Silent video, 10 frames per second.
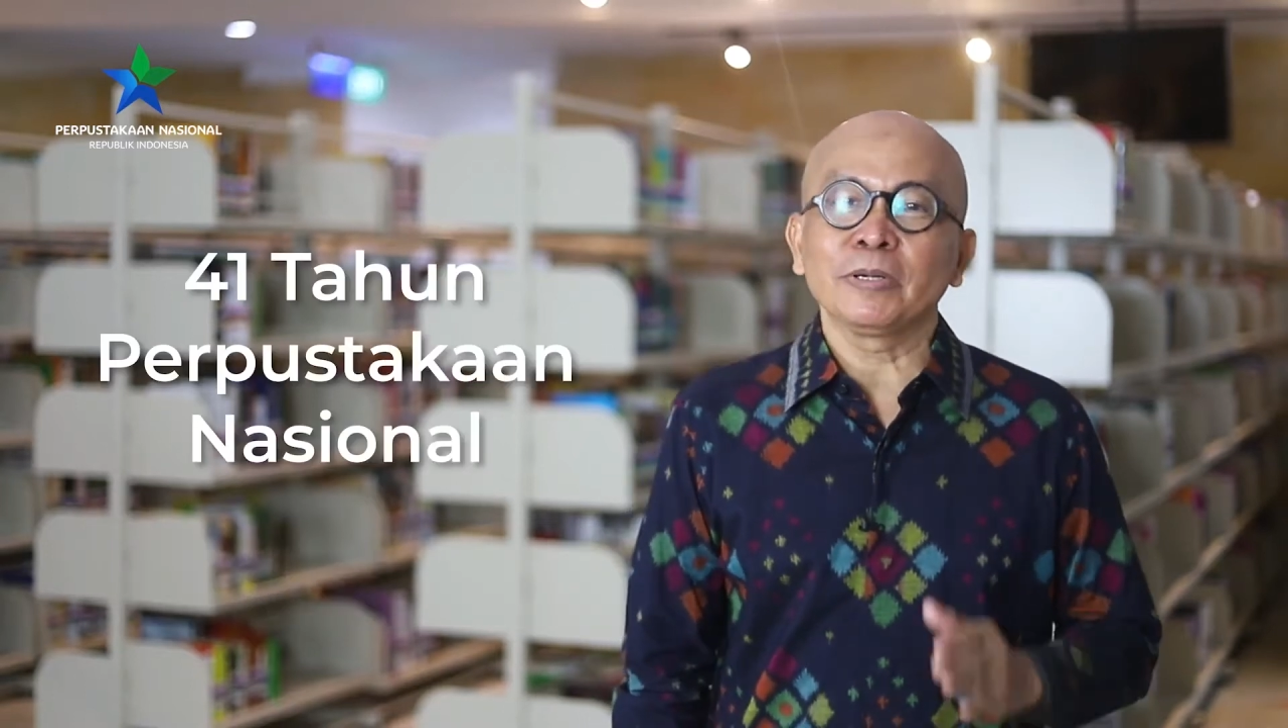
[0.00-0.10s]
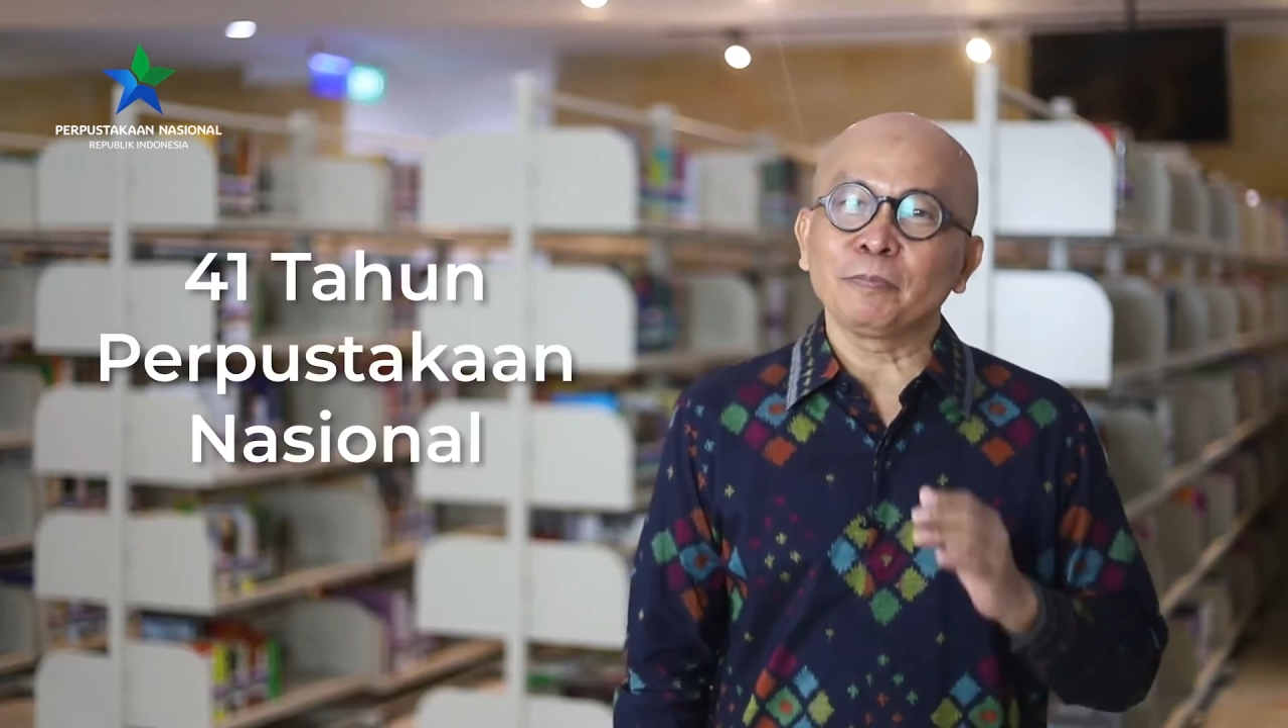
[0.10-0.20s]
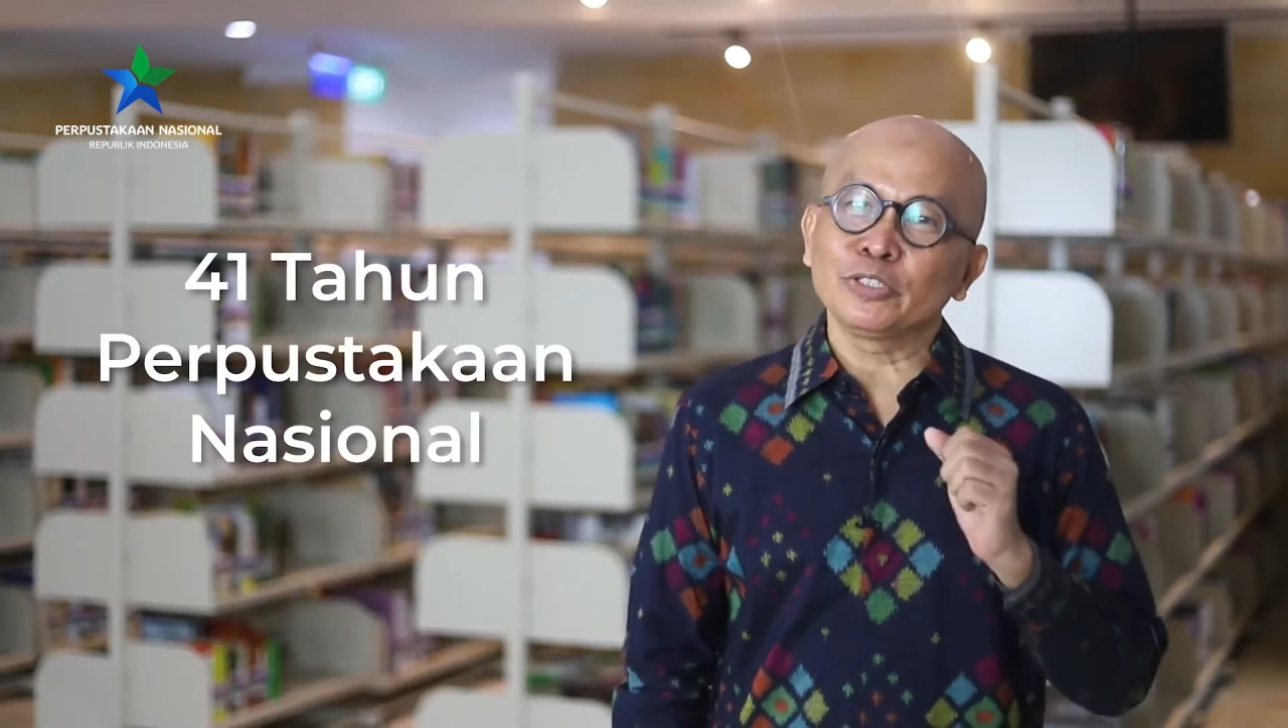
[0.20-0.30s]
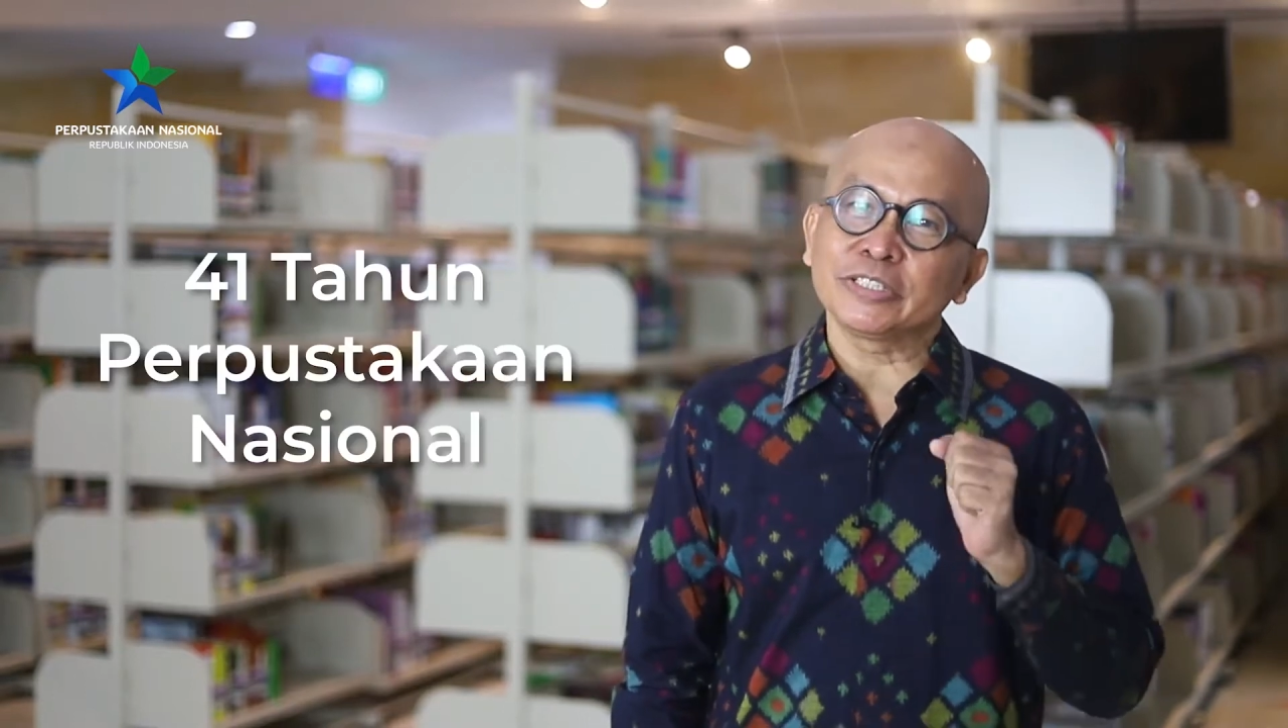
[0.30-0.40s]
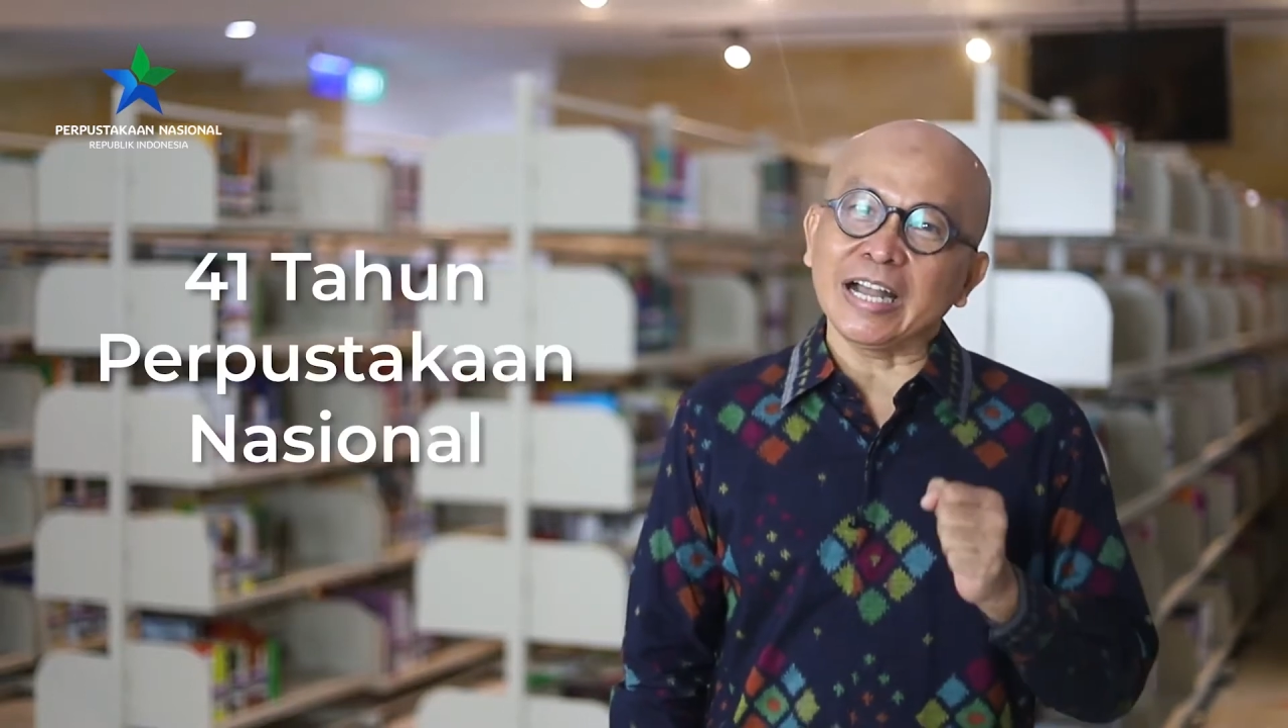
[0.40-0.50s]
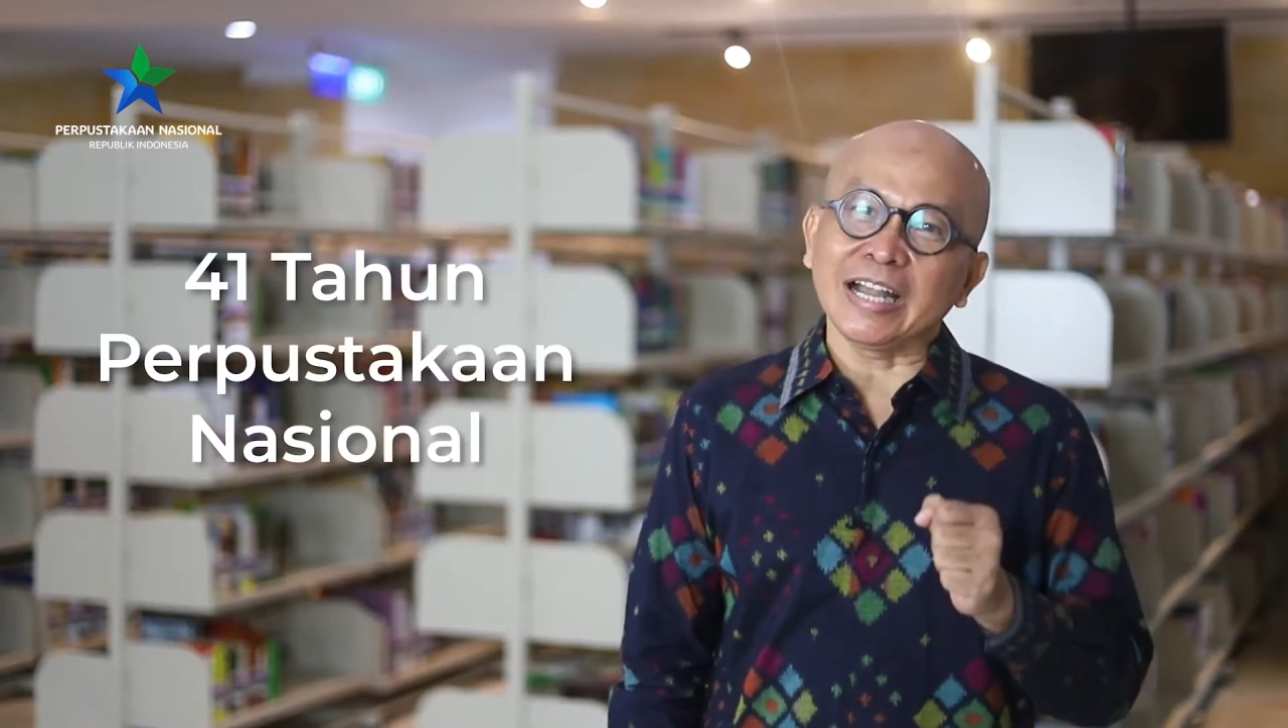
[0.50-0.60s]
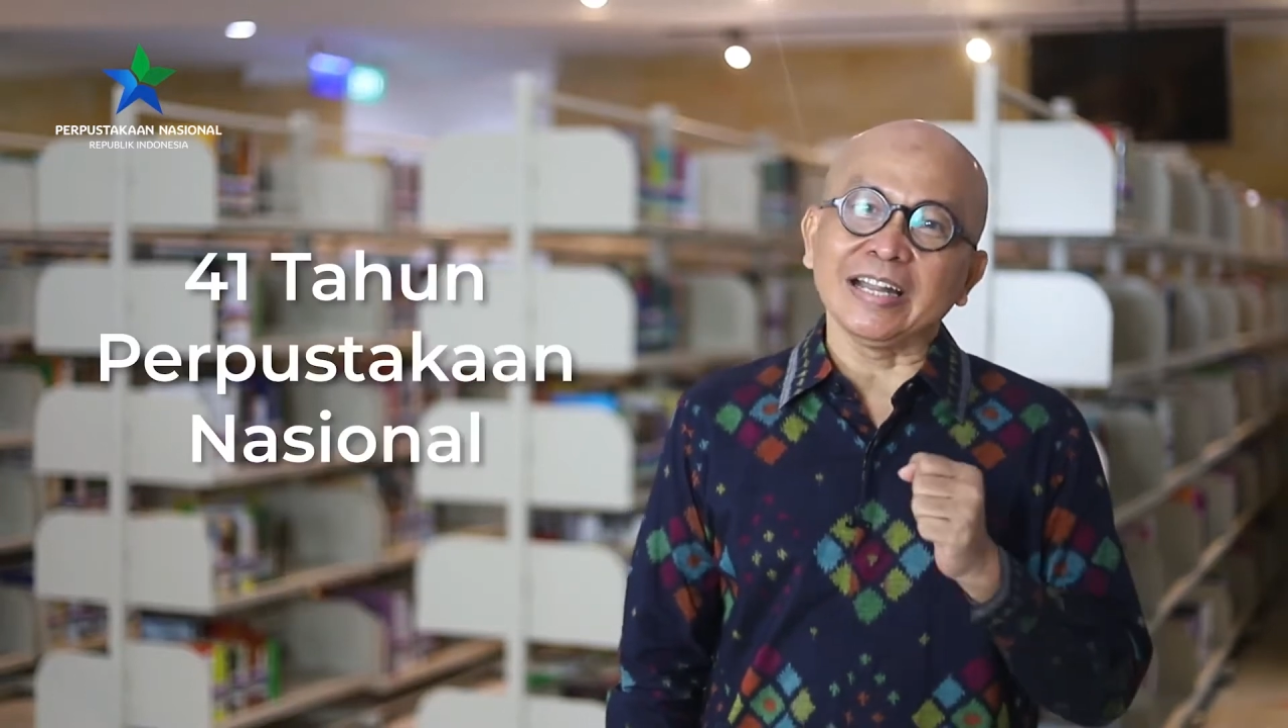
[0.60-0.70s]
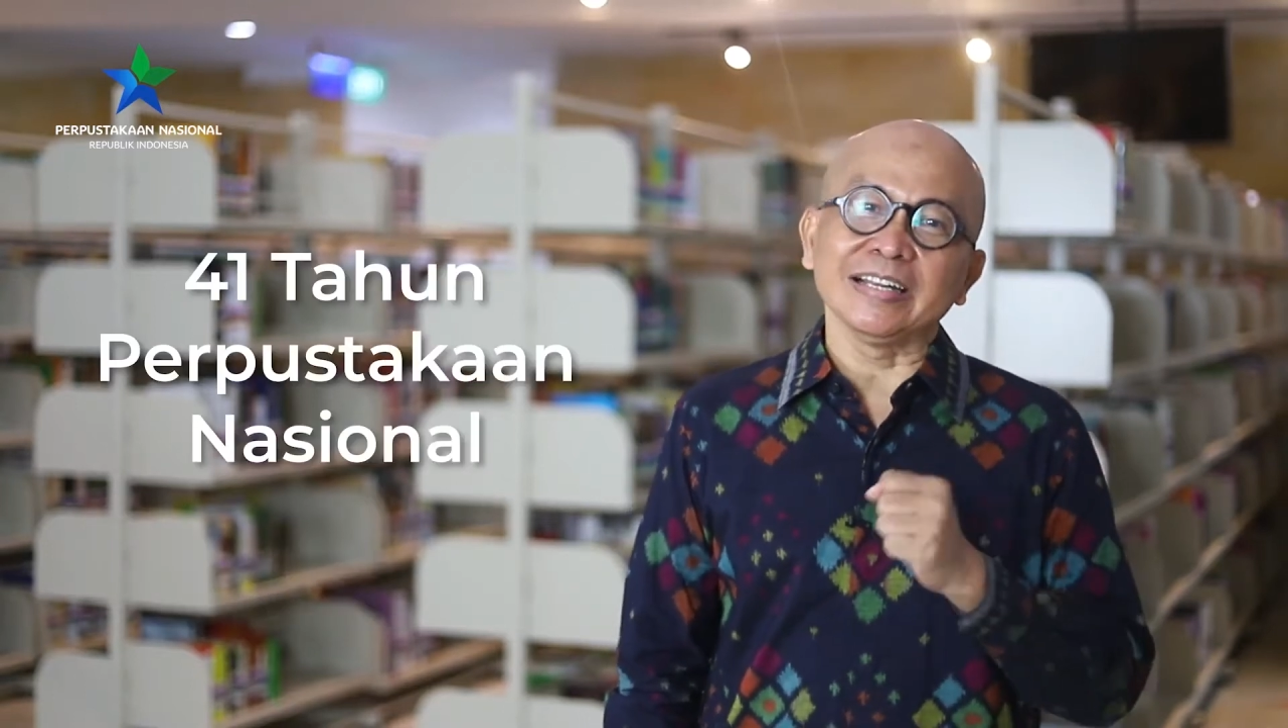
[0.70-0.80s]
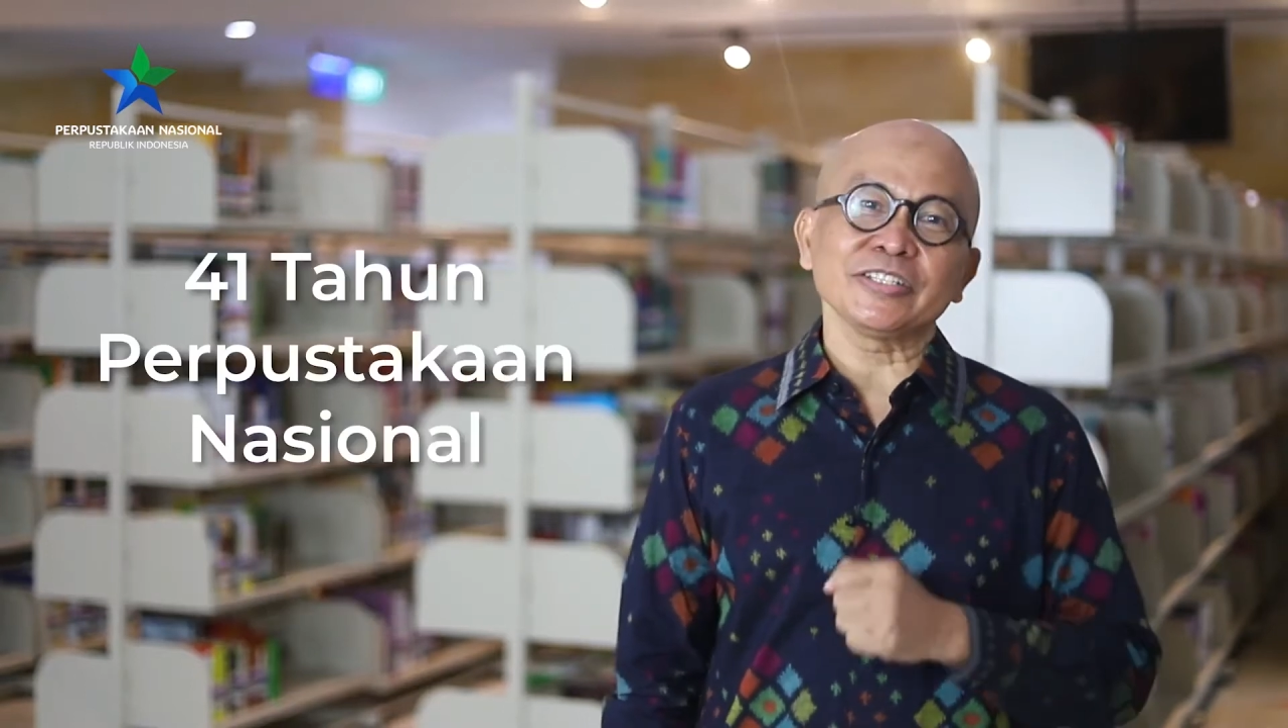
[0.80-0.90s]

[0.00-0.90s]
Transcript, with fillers: Perpustakaan